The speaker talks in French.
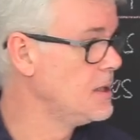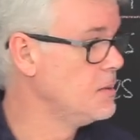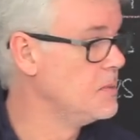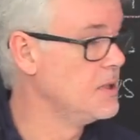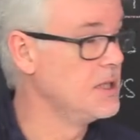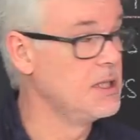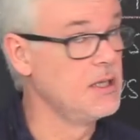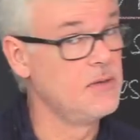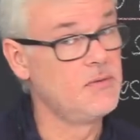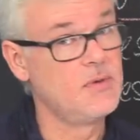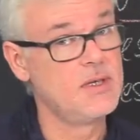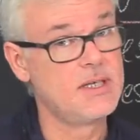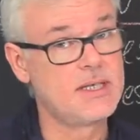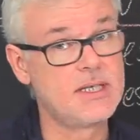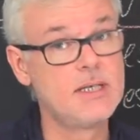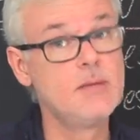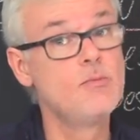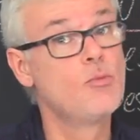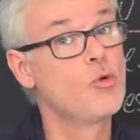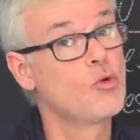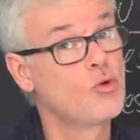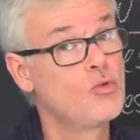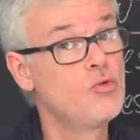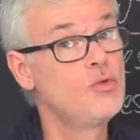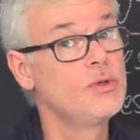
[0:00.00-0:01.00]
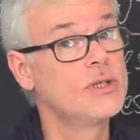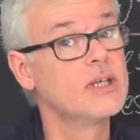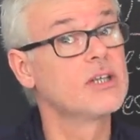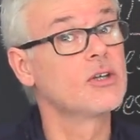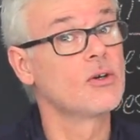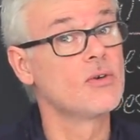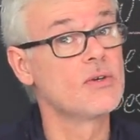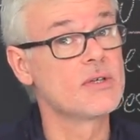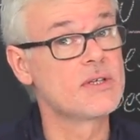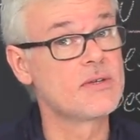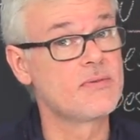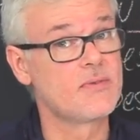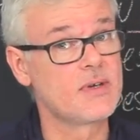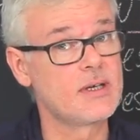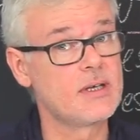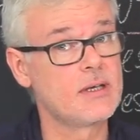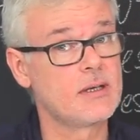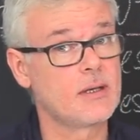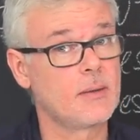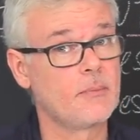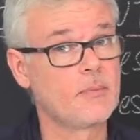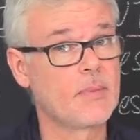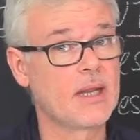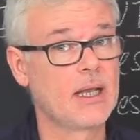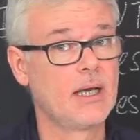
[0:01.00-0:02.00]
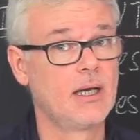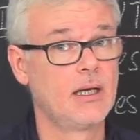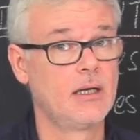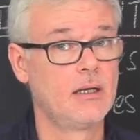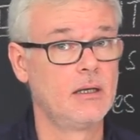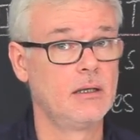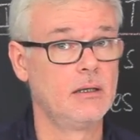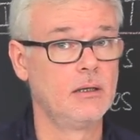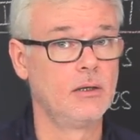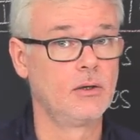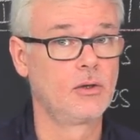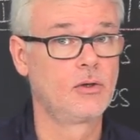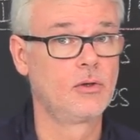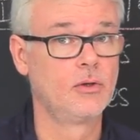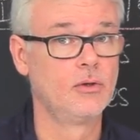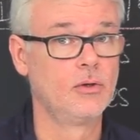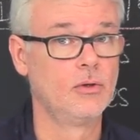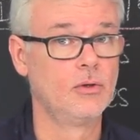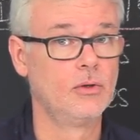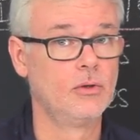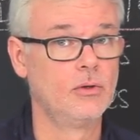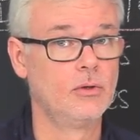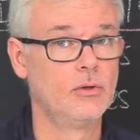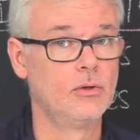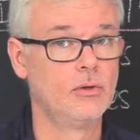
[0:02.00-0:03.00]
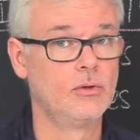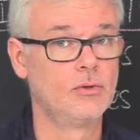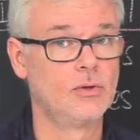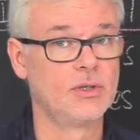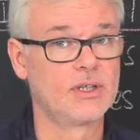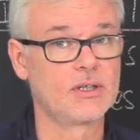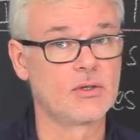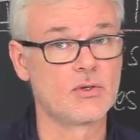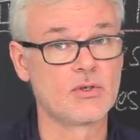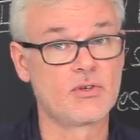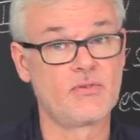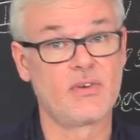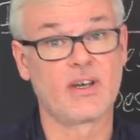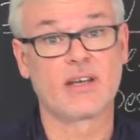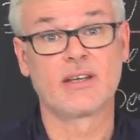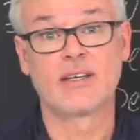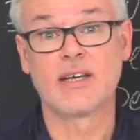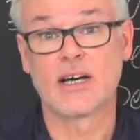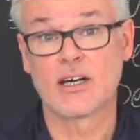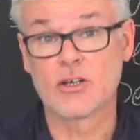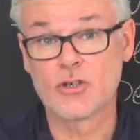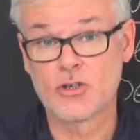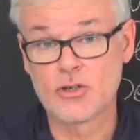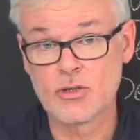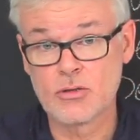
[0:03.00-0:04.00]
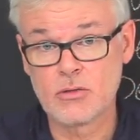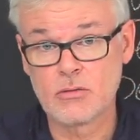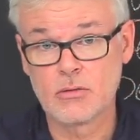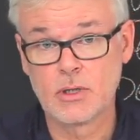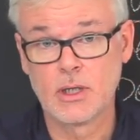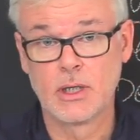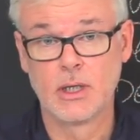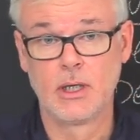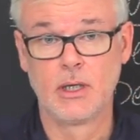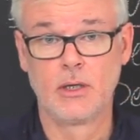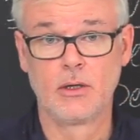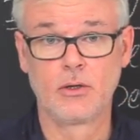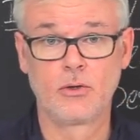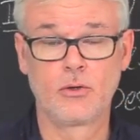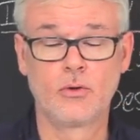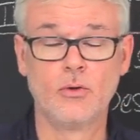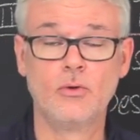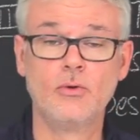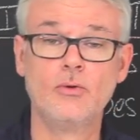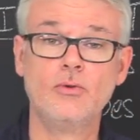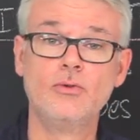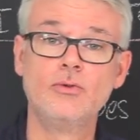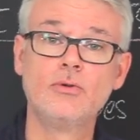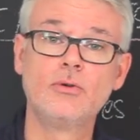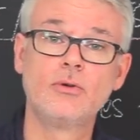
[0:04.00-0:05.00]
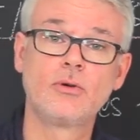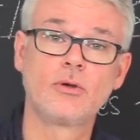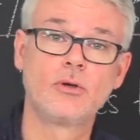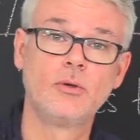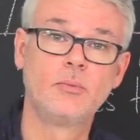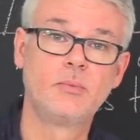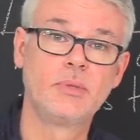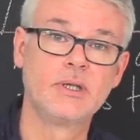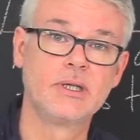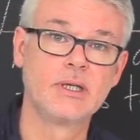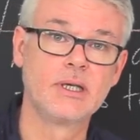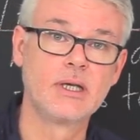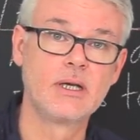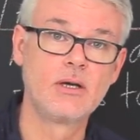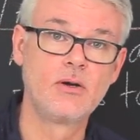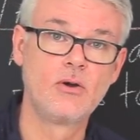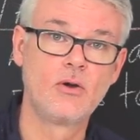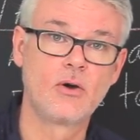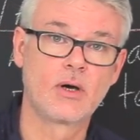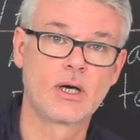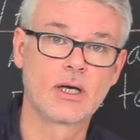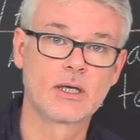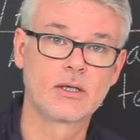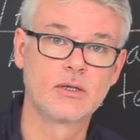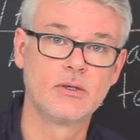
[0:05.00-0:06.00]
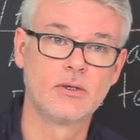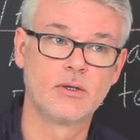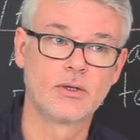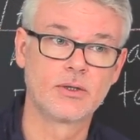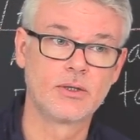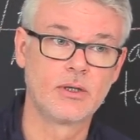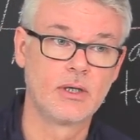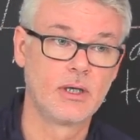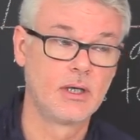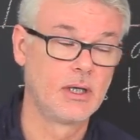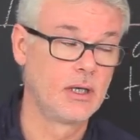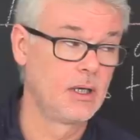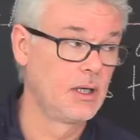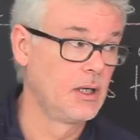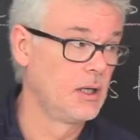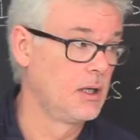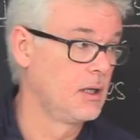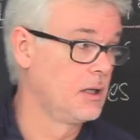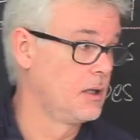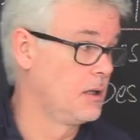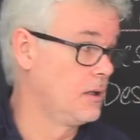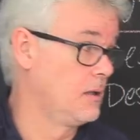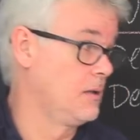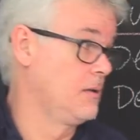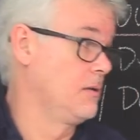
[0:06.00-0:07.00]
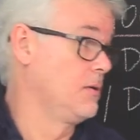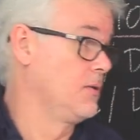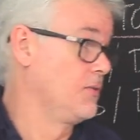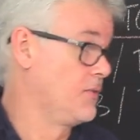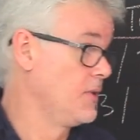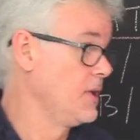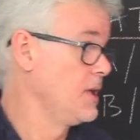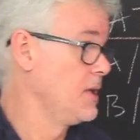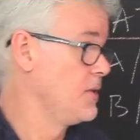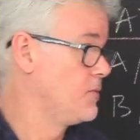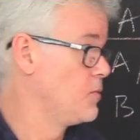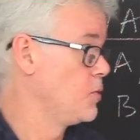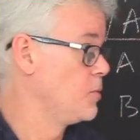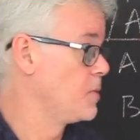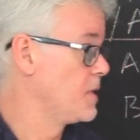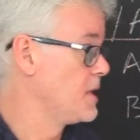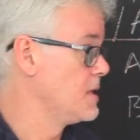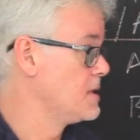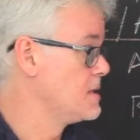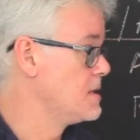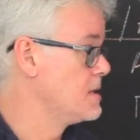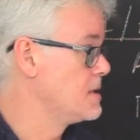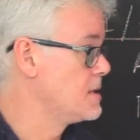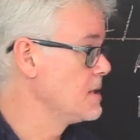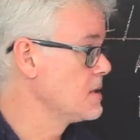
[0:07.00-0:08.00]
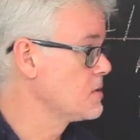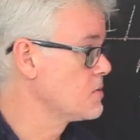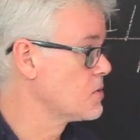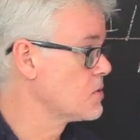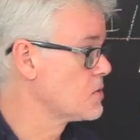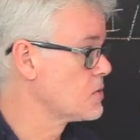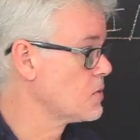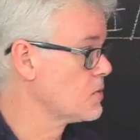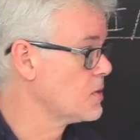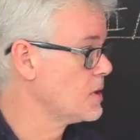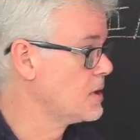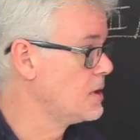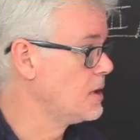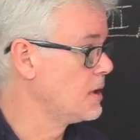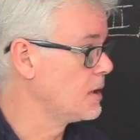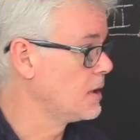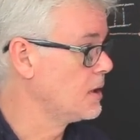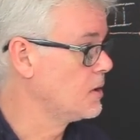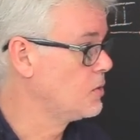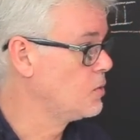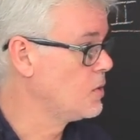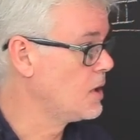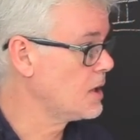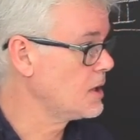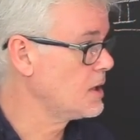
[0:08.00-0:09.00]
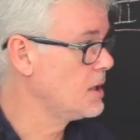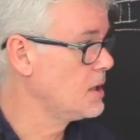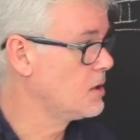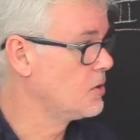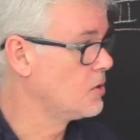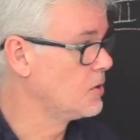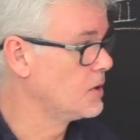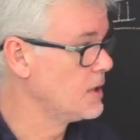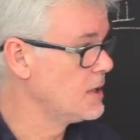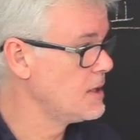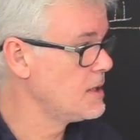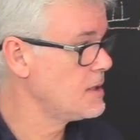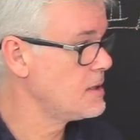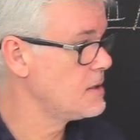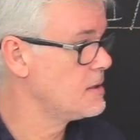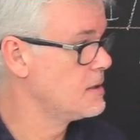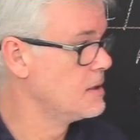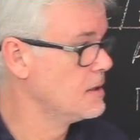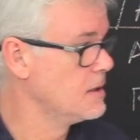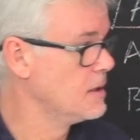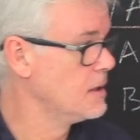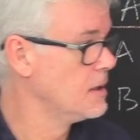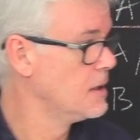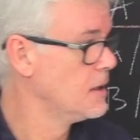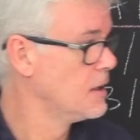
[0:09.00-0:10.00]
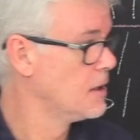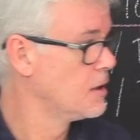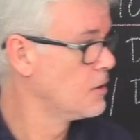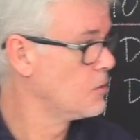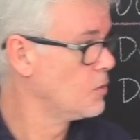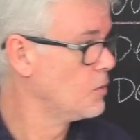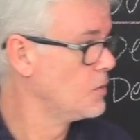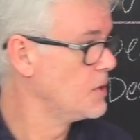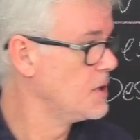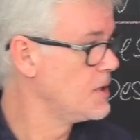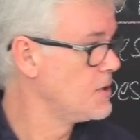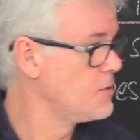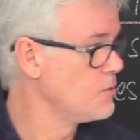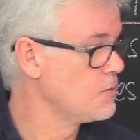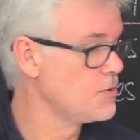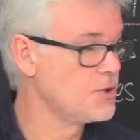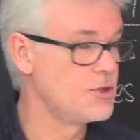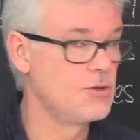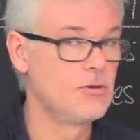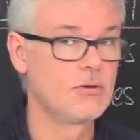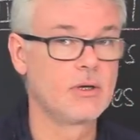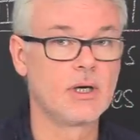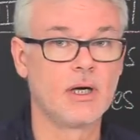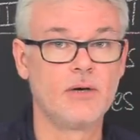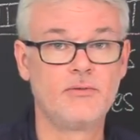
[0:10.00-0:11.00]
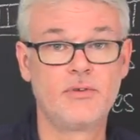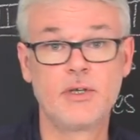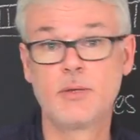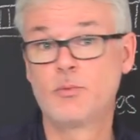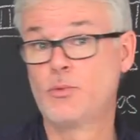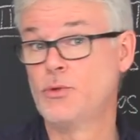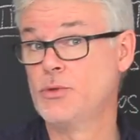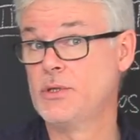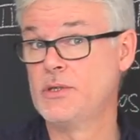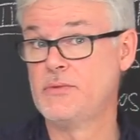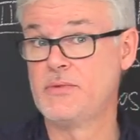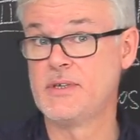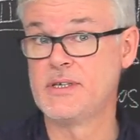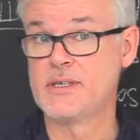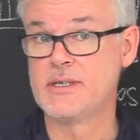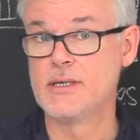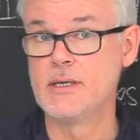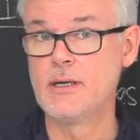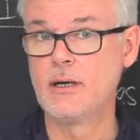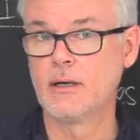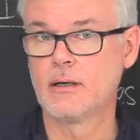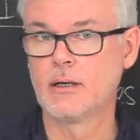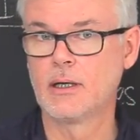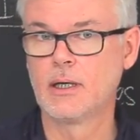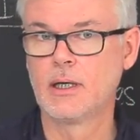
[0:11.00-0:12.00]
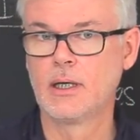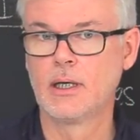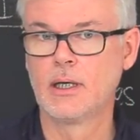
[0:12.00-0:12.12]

qui bénéficient beaucoup des transferts des transferts d'argent que l'Union européenne leur accorde. Enfin, il faut préciser que ce sont des territoires qui connaissent des conditions géographiques plus difficiles,